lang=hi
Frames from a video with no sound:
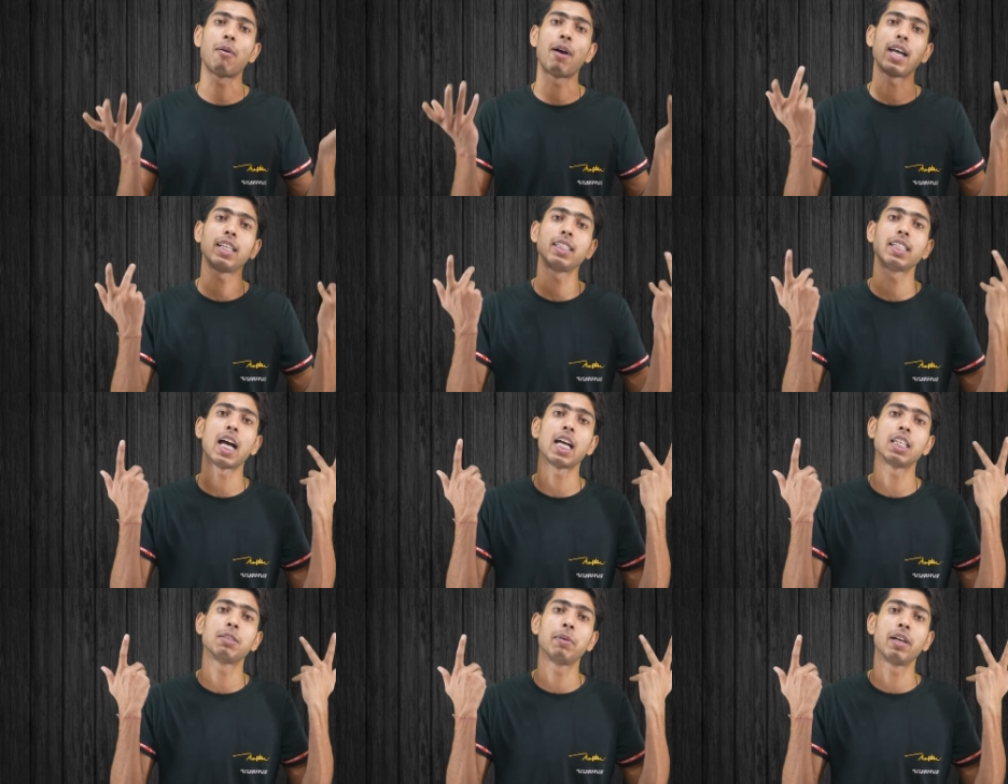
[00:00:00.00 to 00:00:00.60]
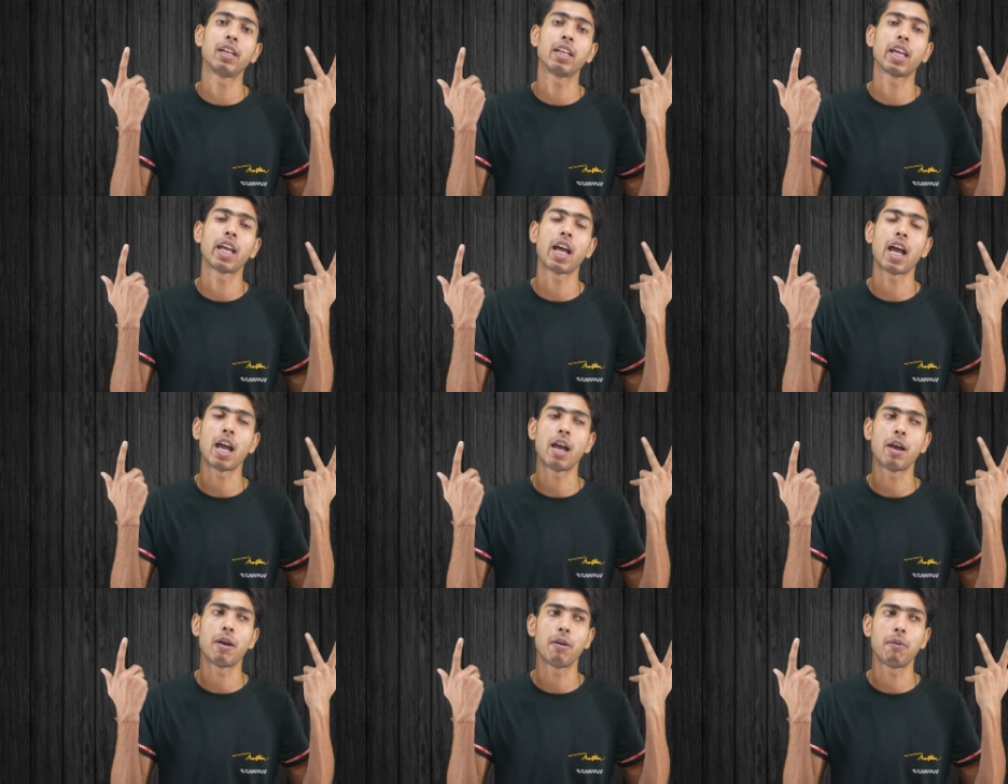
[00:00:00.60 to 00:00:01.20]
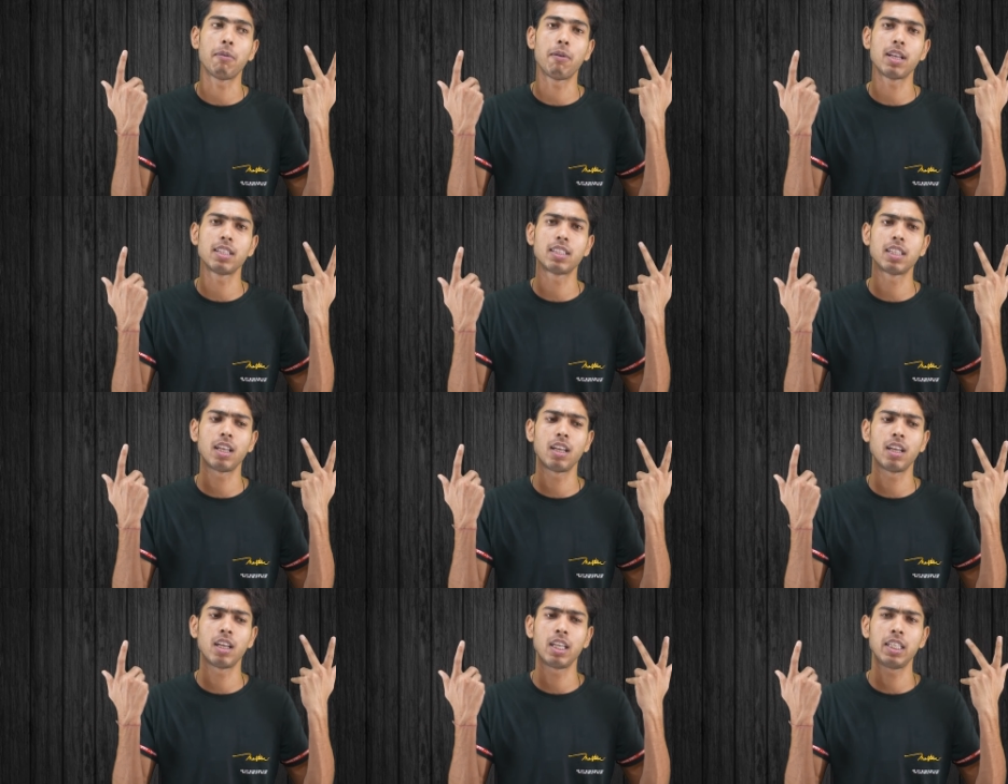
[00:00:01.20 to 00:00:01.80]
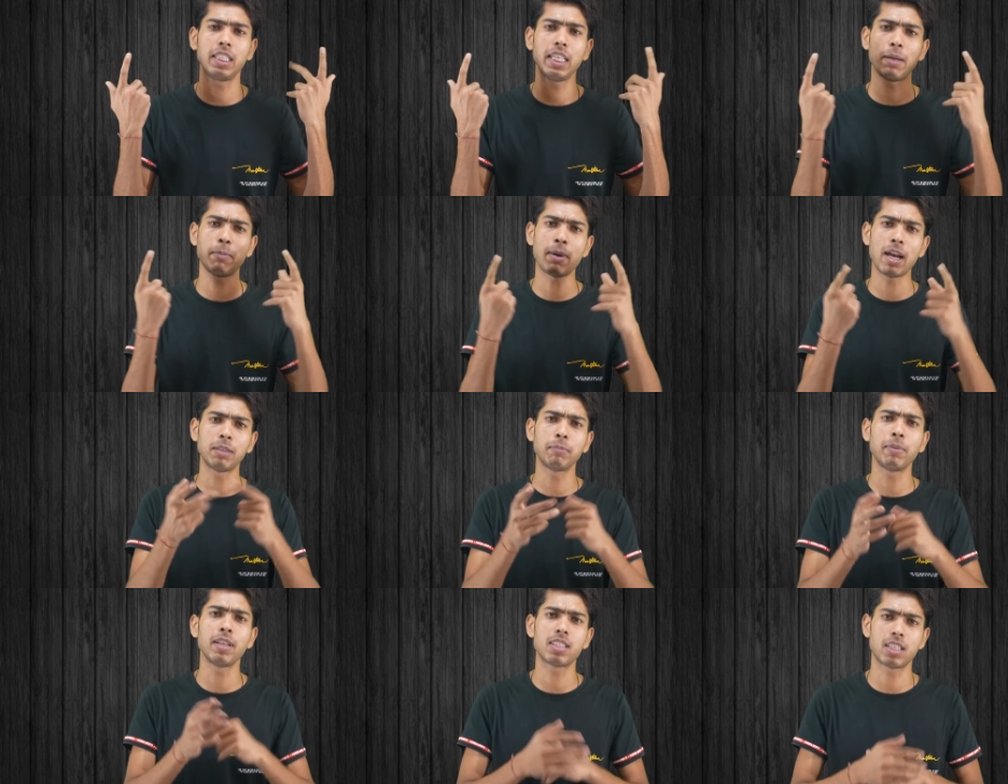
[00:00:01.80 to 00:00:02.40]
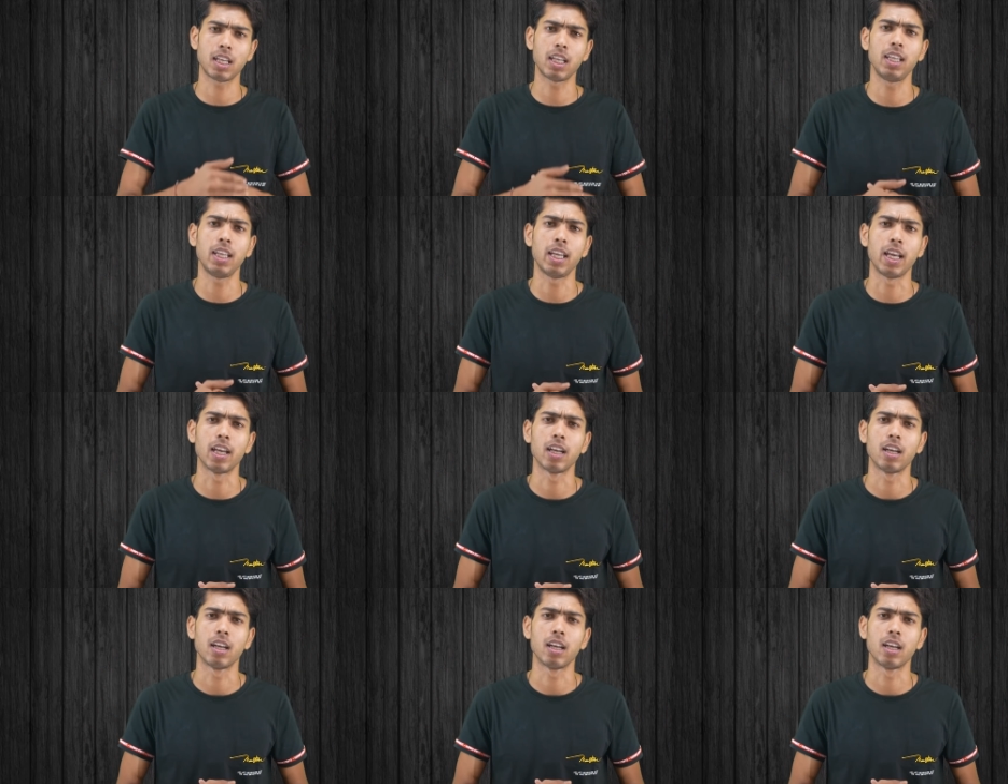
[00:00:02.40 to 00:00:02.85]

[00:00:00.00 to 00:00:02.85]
हवाई जहाज बन गया है वैसे ये बात भी सही है